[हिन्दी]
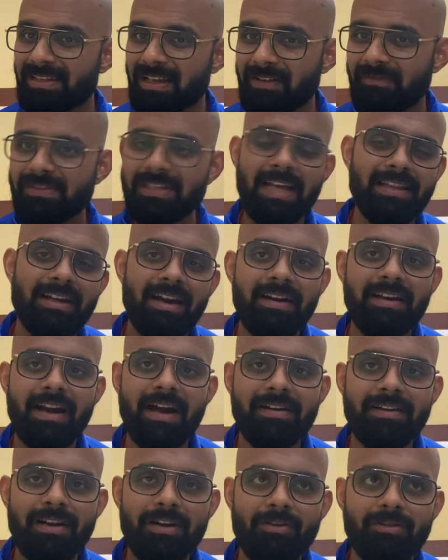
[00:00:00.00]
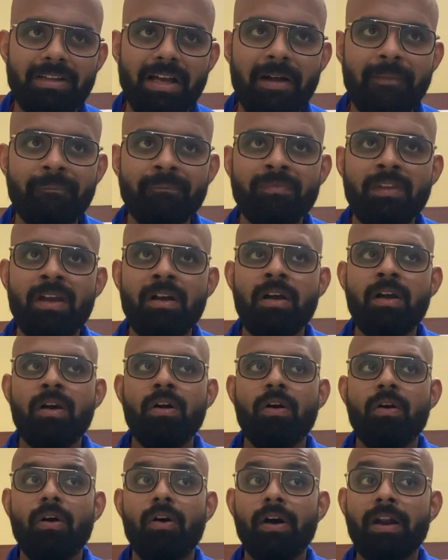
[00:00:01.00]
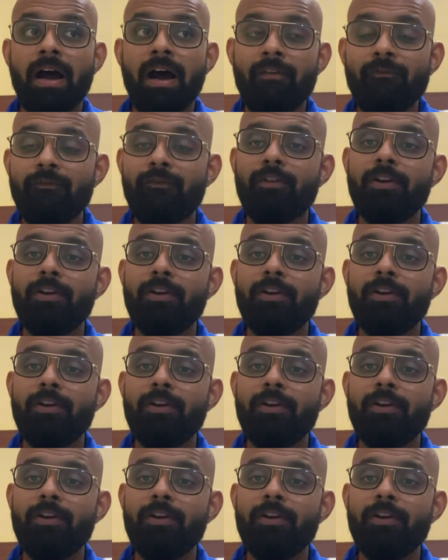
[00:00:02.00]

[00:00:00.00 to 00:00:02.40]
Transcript: तरफ ज़्यादा अट्रैक्टेड होता और हम